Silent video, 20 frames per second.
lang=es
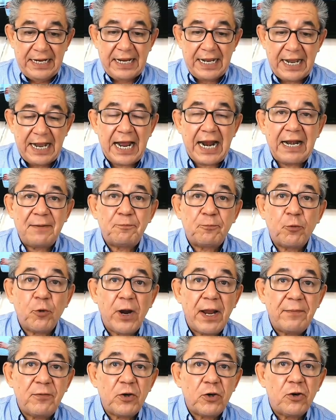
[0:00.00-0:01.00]
al
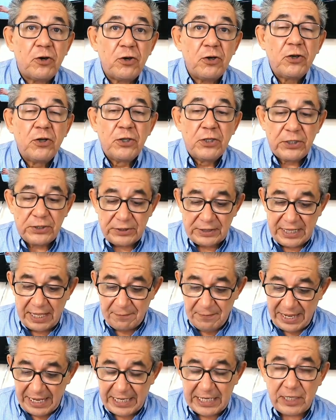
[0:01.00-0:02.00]
pueblo de
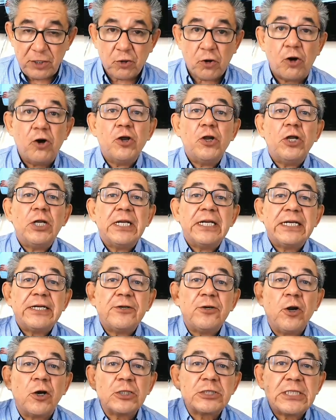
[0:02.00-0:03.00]
México.
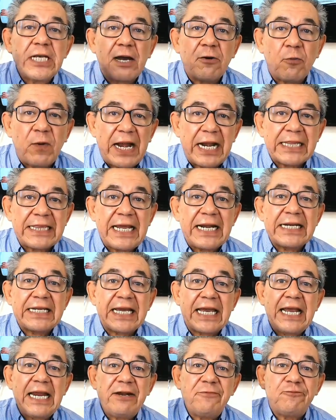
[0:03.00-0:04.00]
No se acuerdan
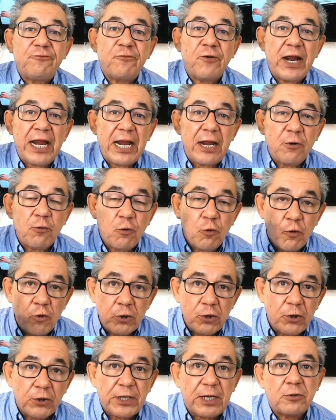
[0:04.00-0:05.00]
que él fue
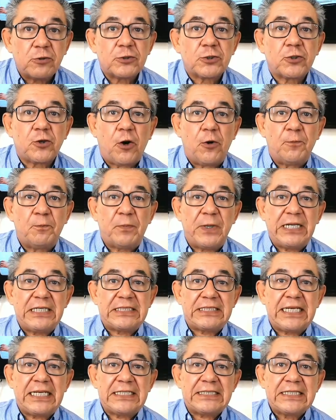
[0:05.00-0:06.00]
uno de los
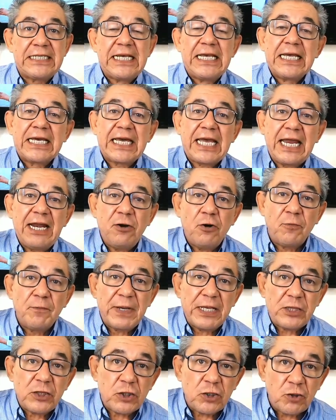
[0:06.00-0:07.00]
cómplices que lo
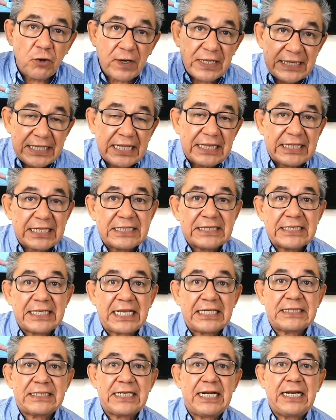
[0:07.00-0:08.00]
metió en el
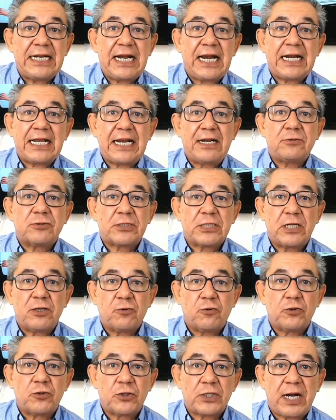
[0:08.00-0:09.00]
desastre en el que nos
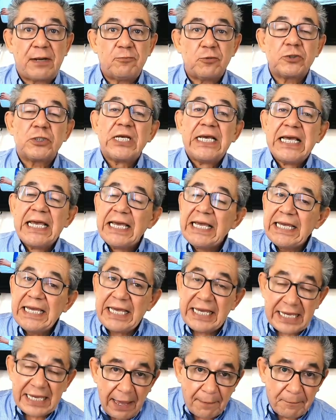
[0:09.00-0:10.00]
encontramos
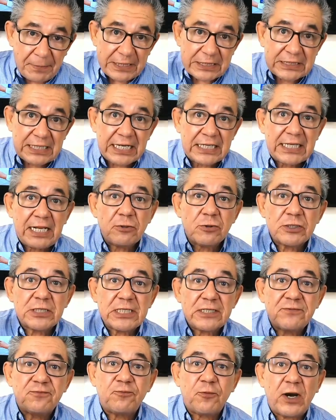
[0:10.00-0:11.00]
y que a pesar de los
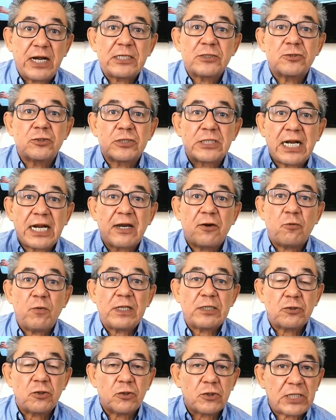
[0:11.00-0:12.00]
esfuerzos de la
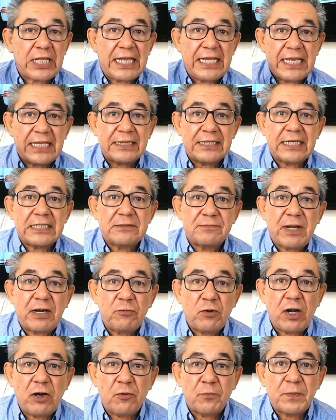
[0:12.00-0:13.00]
4T y Andrés
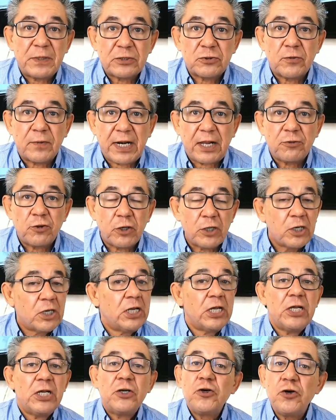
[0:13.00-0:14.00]
Manuel López Obrador
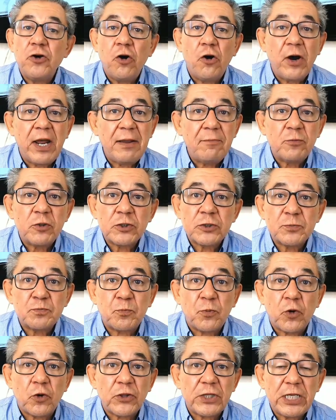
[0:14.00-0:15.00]
no hemos
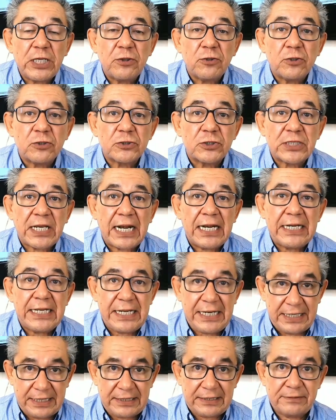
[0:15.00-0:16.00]
podido
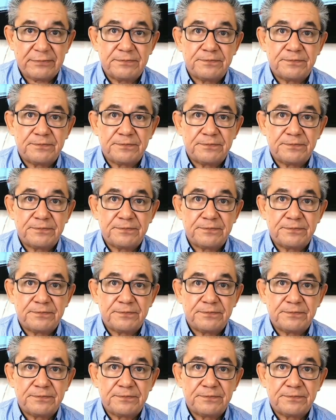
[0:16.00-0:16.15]
salir.